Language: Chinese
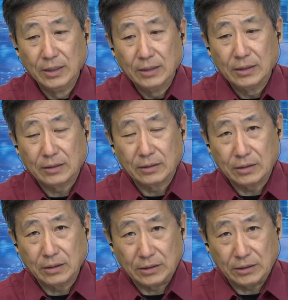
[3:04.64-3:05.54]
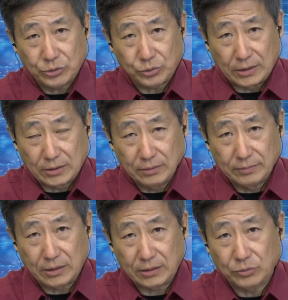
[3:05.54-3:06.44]
和个人的选择的
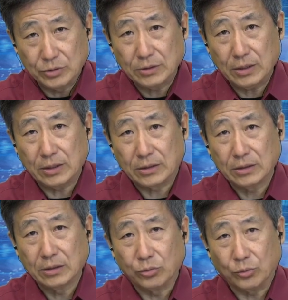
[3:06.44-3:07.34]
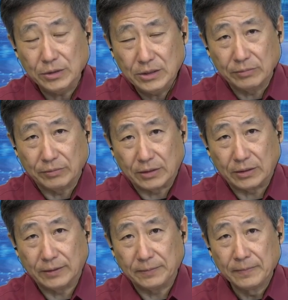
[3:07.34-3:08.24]
问题，同时它也是一个逻辑问
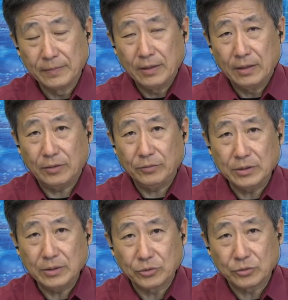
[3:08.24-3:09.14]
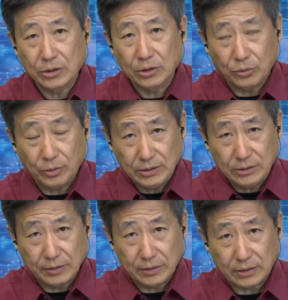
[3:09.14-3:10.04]
题。呃，为什么说是逻辑
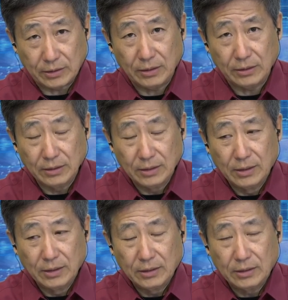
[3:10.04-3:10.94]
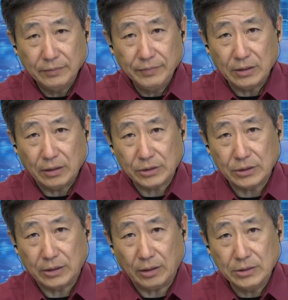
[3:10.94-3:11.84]
问题呢？因为你要是
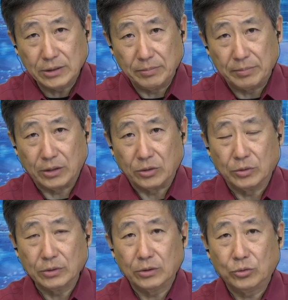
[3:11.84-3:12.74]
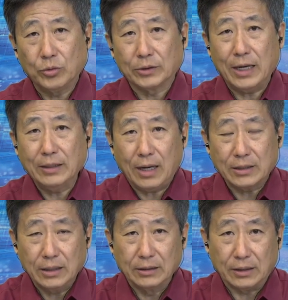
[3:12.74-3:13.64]
了解美国的堕胎大
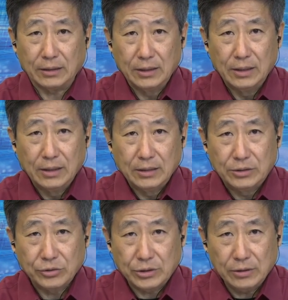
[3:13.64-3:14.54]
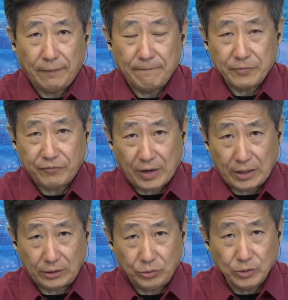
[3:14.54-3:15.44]
战呢，你就知道反
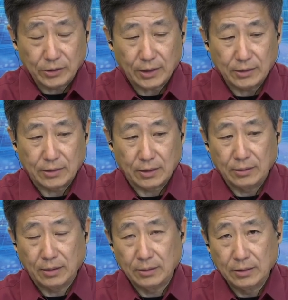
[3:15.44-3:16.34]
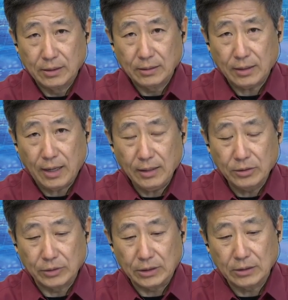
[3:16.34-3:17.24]
堕胎的人呢，他
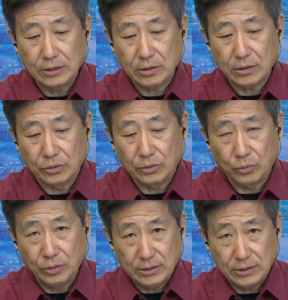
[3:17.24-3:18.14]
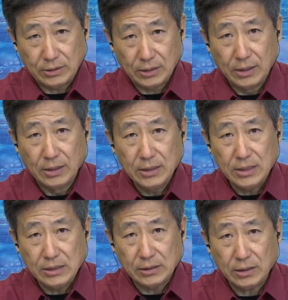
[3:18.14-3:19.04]
有一个叫做逻辑
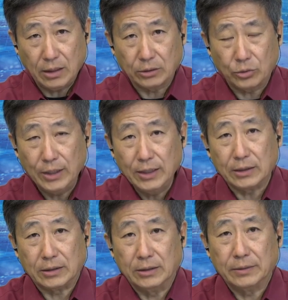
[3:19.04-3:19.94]
逆向推理。